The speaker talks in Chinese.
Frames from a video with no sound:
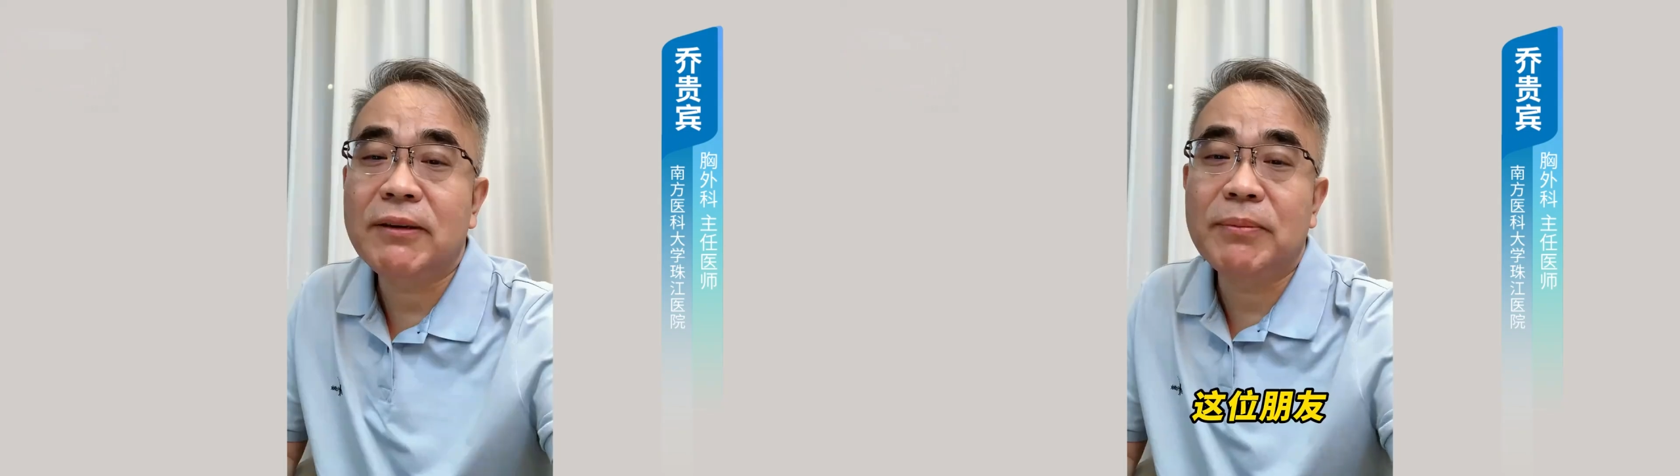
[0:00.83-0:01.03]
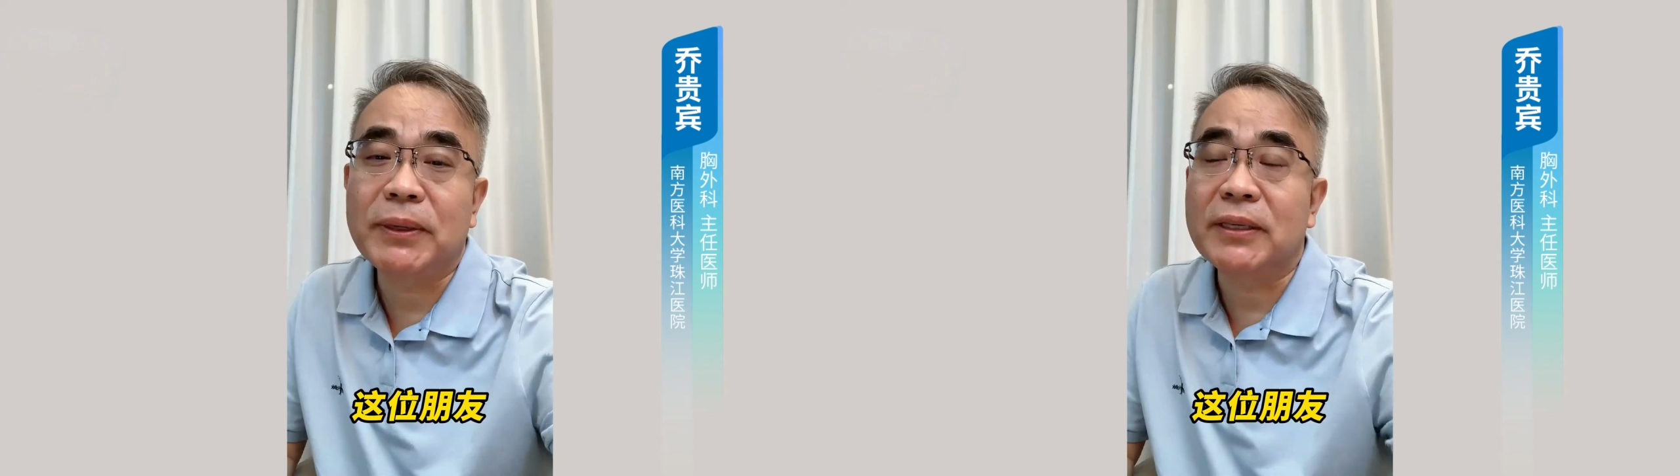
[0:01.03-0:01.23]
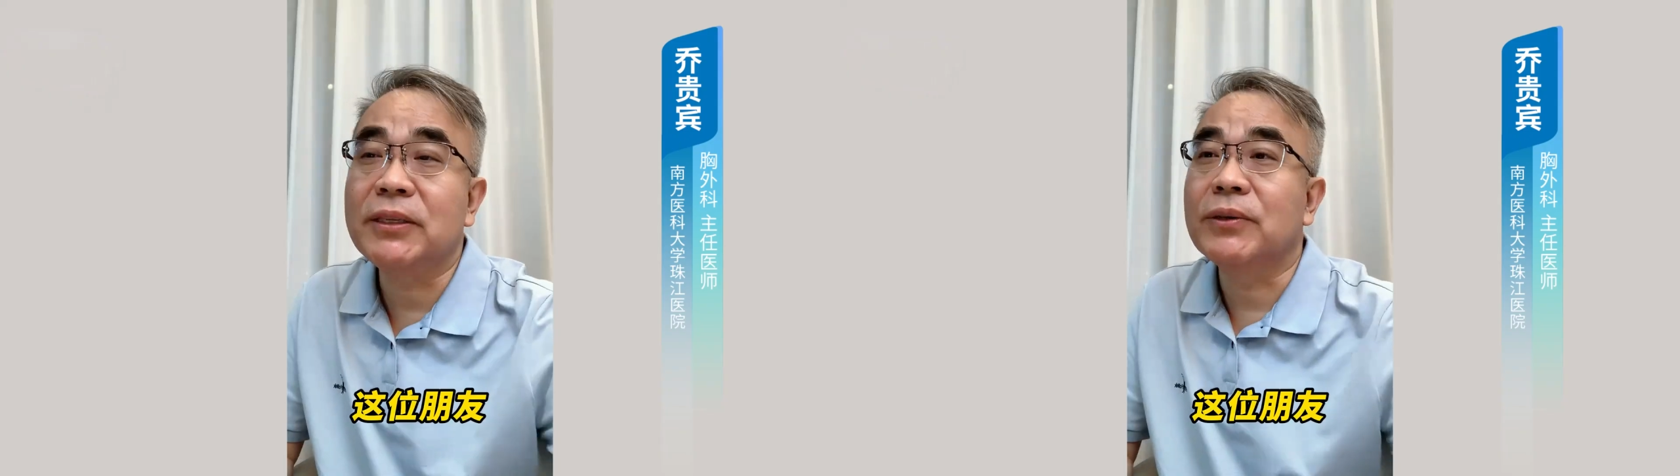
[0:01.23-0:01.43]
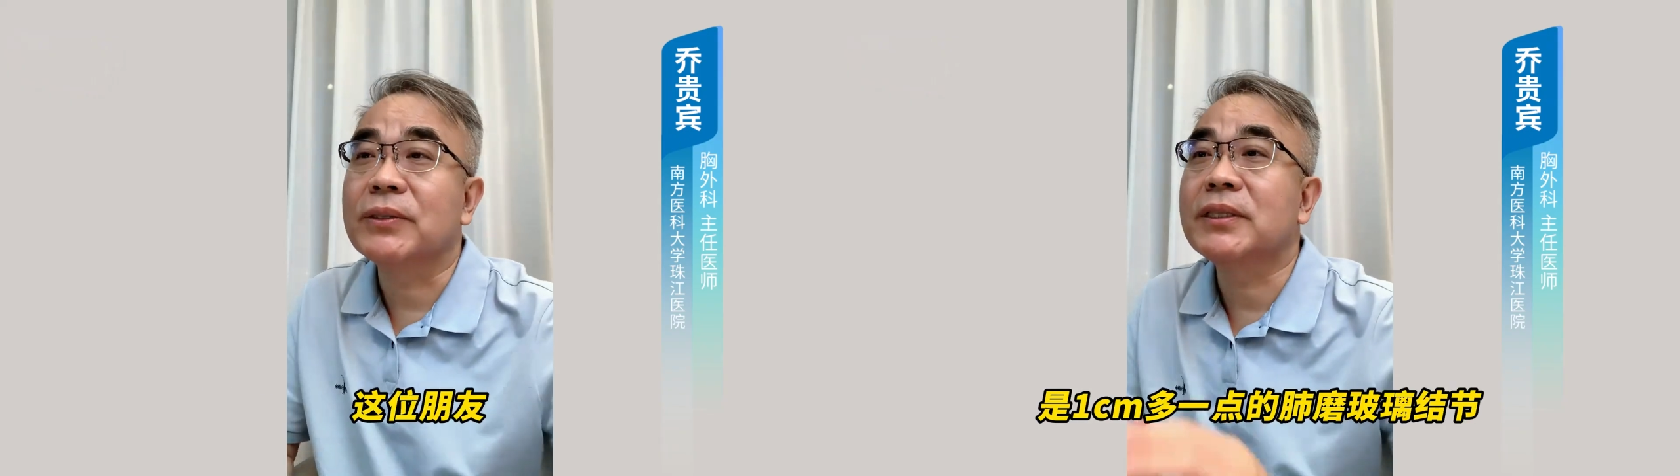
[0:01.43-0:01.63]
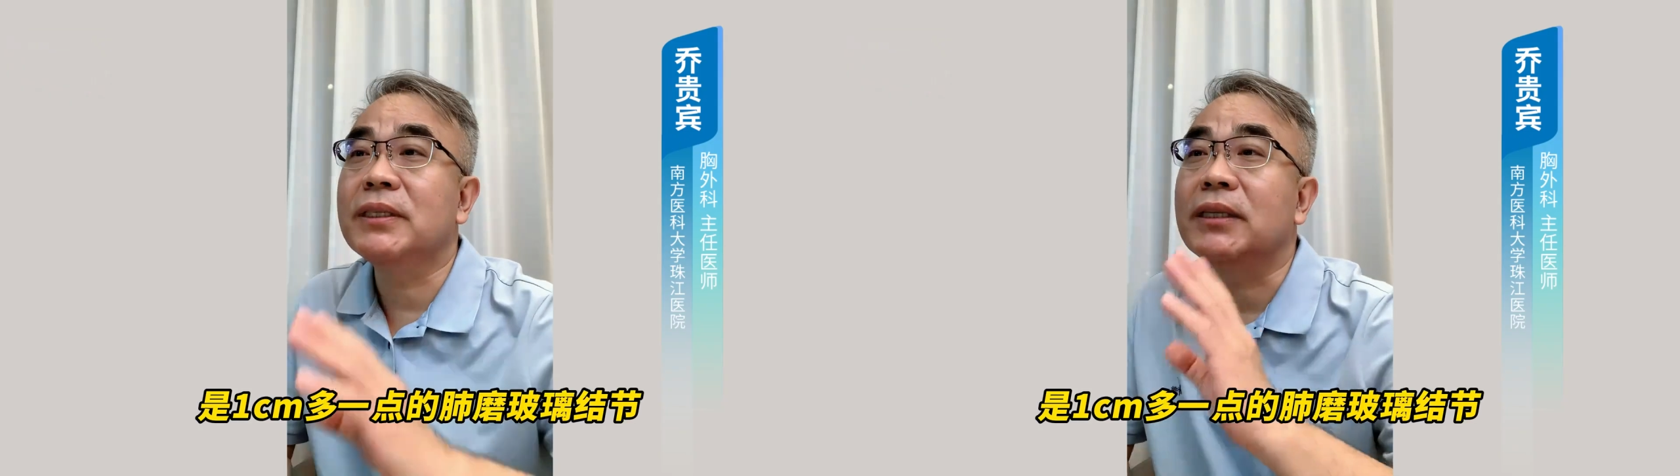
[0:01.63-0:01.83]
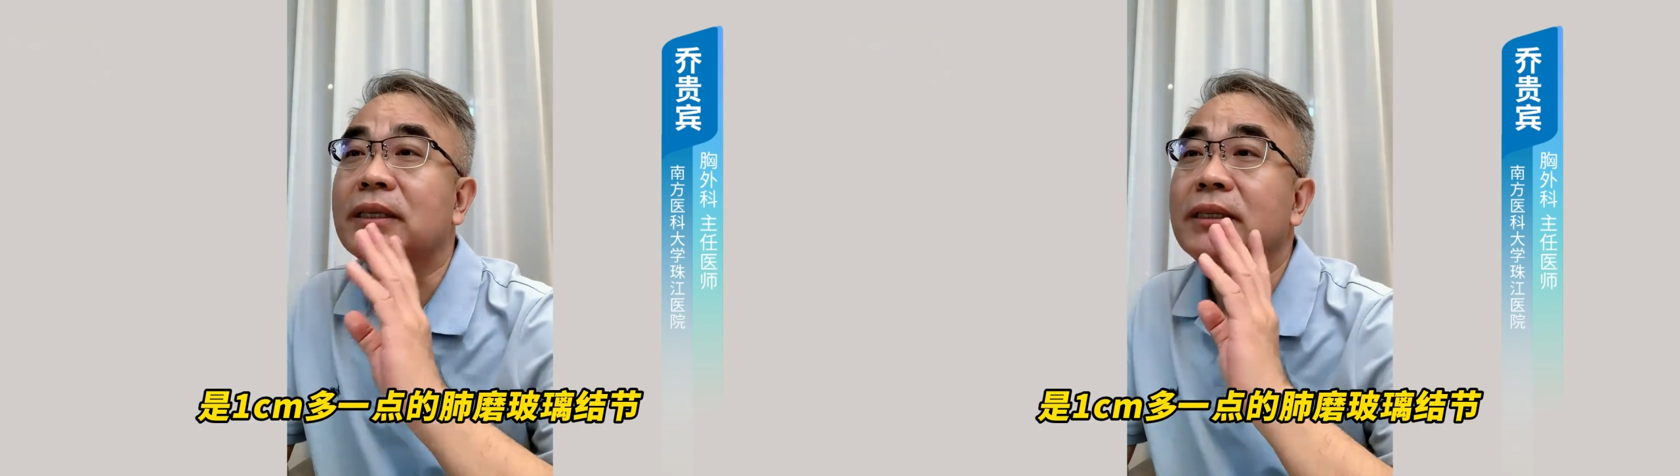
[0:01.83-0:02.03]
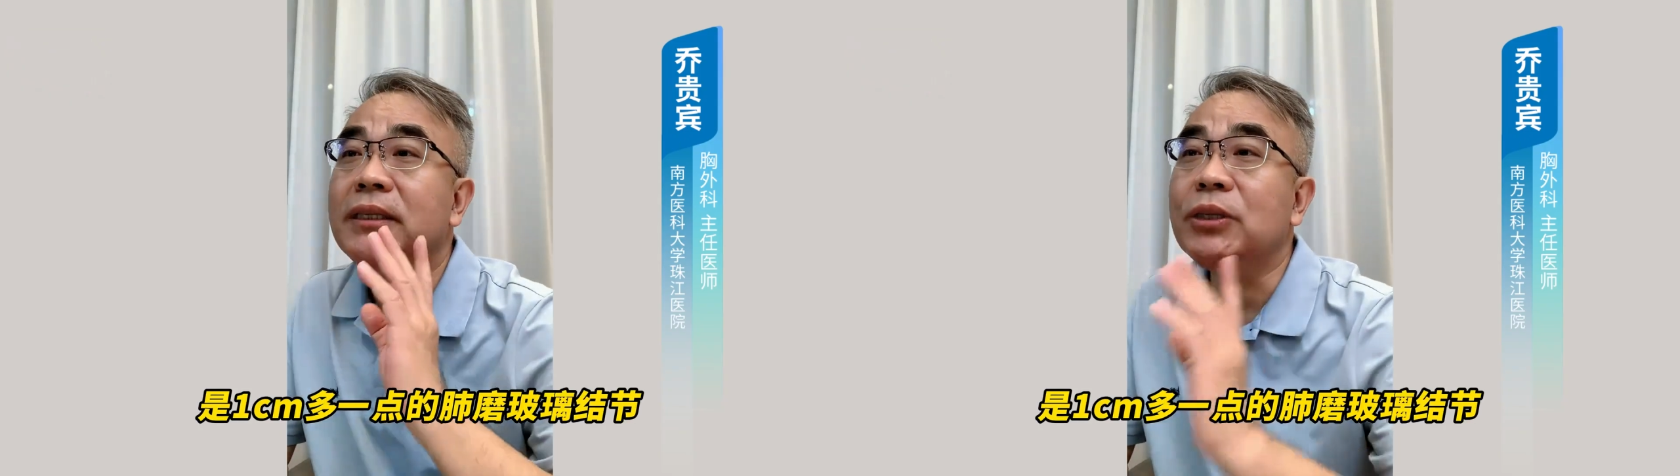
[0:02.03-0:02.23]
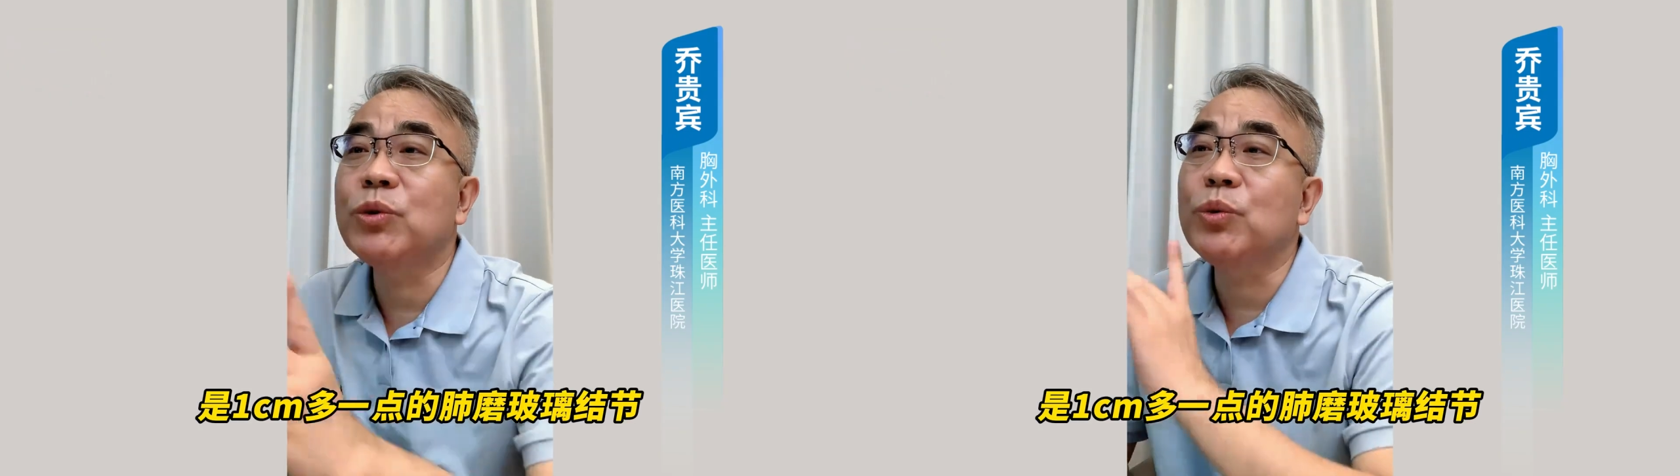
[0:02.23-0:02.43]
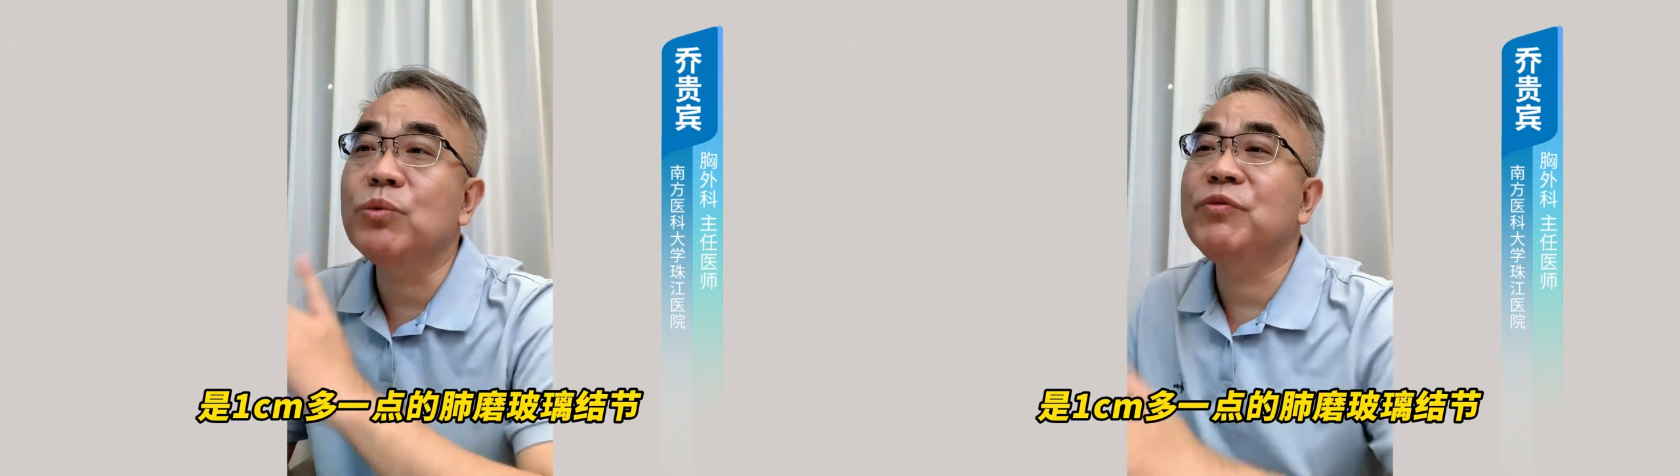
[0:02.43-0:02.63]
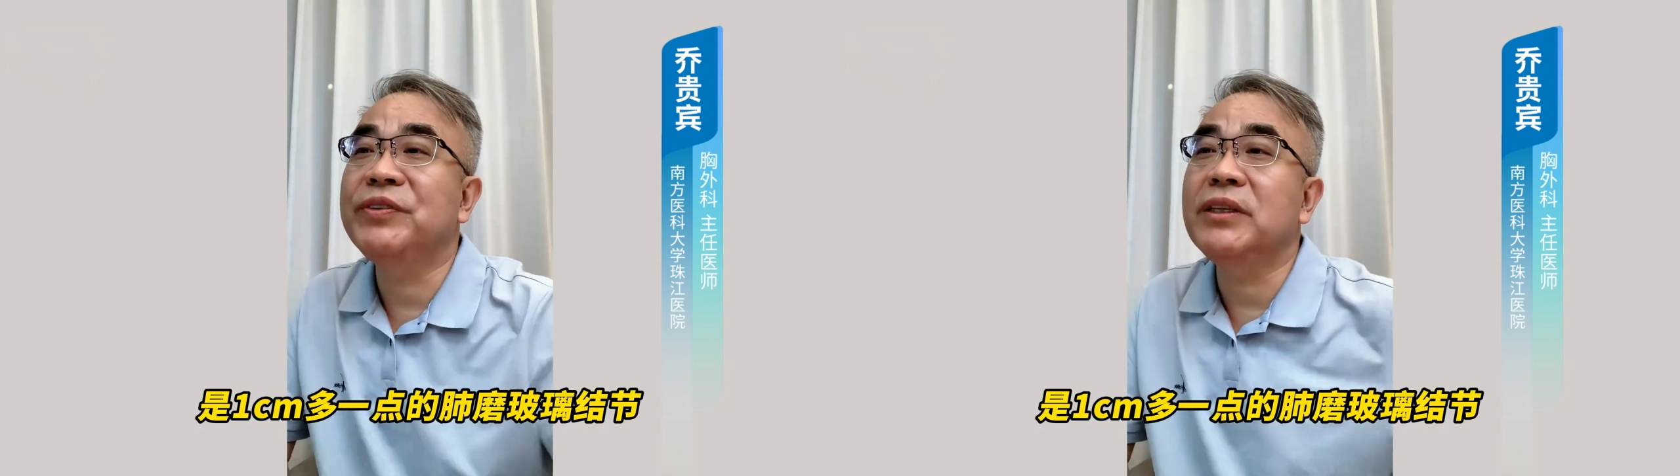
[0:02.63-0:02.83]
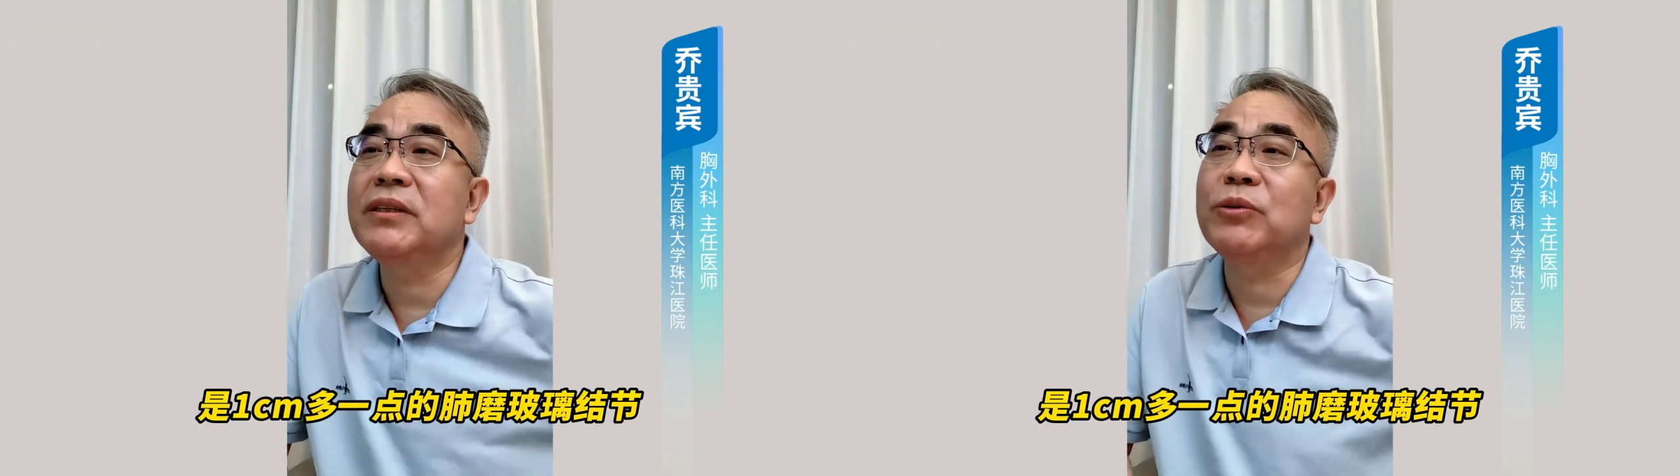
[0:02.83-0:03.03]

这位朋友是一公分